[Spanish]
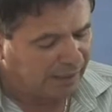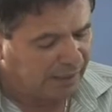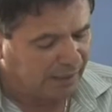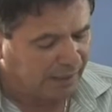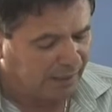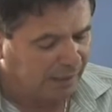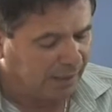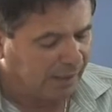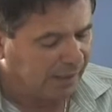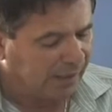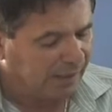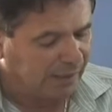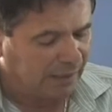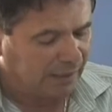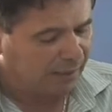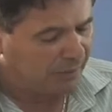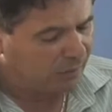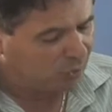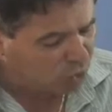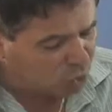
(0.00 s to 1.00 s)

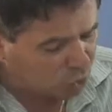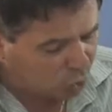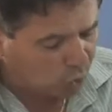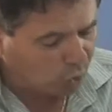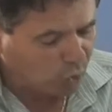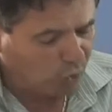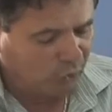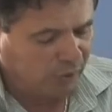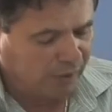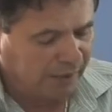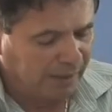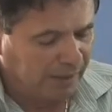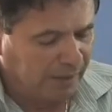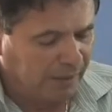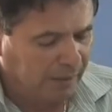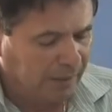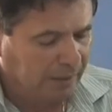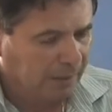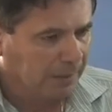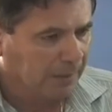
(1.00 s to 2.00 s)
el, todo
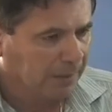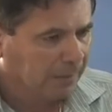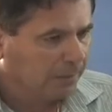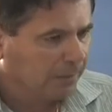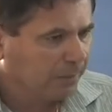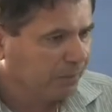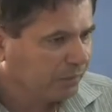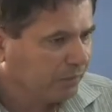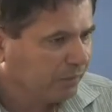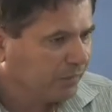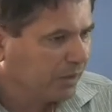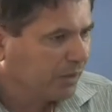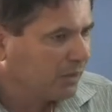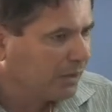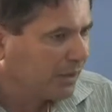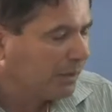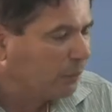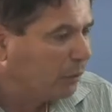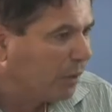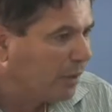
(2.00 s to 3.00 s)
el,
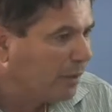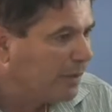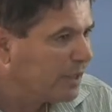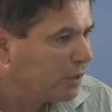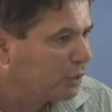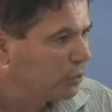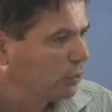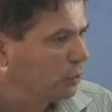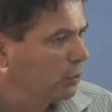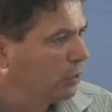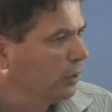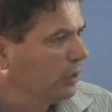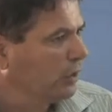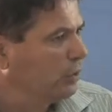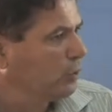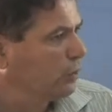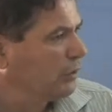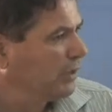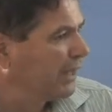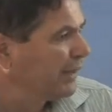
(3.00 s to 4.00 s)
el movimiento
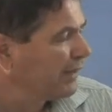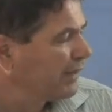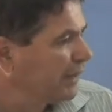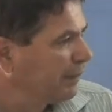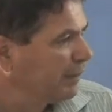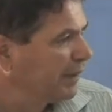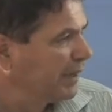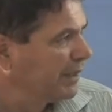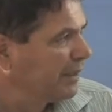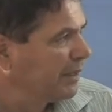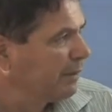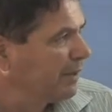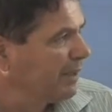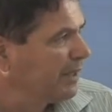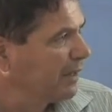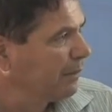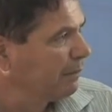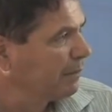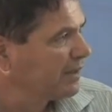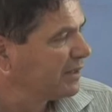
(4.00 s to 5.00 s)
industrial de la pequeña y
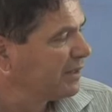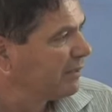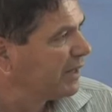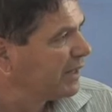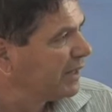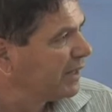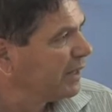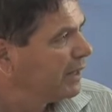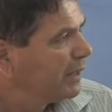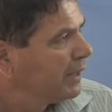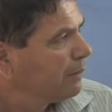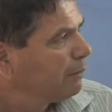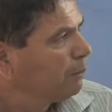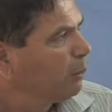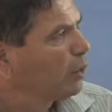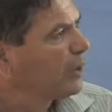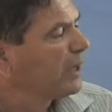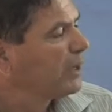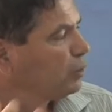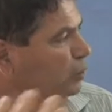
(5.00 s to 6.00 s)
mediana empresa viene
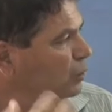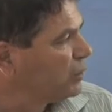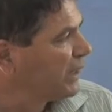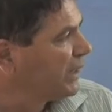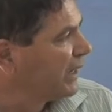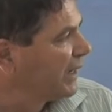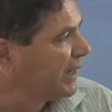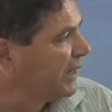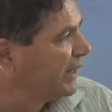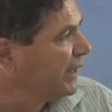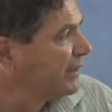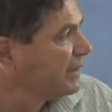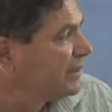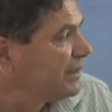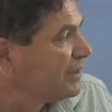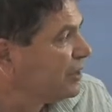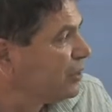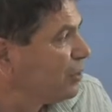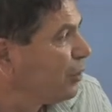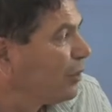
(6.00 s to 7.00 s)
porque tú traigas
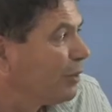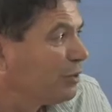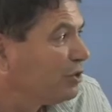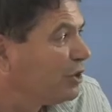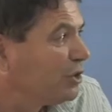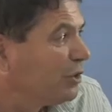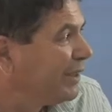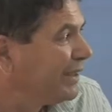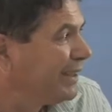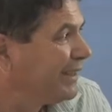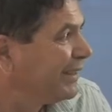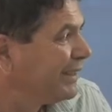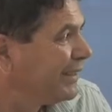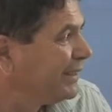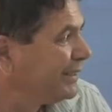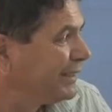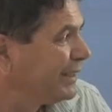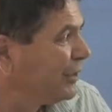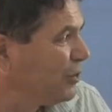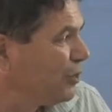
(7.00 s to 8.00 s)
clientes. Si no, si no hay
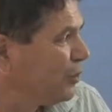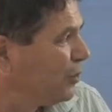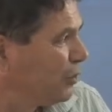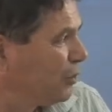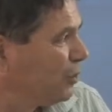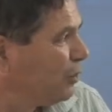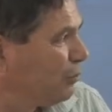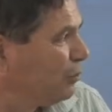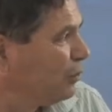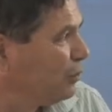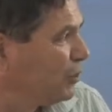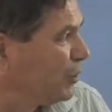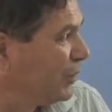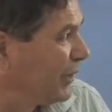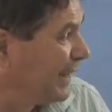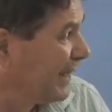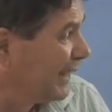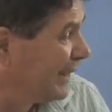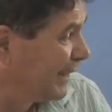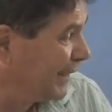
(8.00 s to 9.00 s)
clientes, no, no
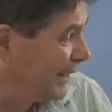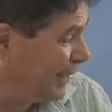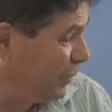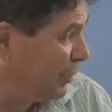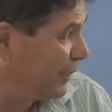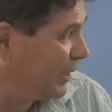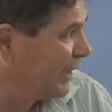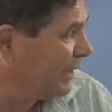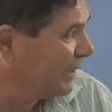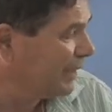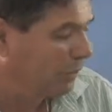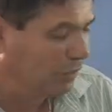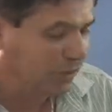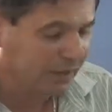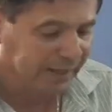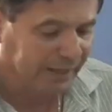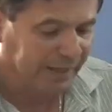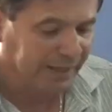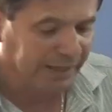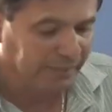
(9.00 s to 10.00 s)
funciona nada de lo, que, de lo que
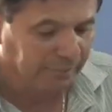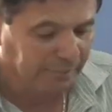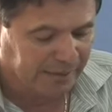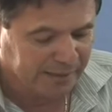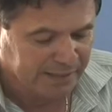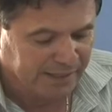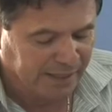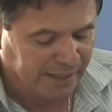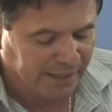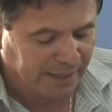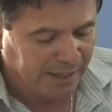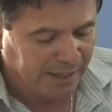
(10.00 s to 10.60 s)
tengas en marcha.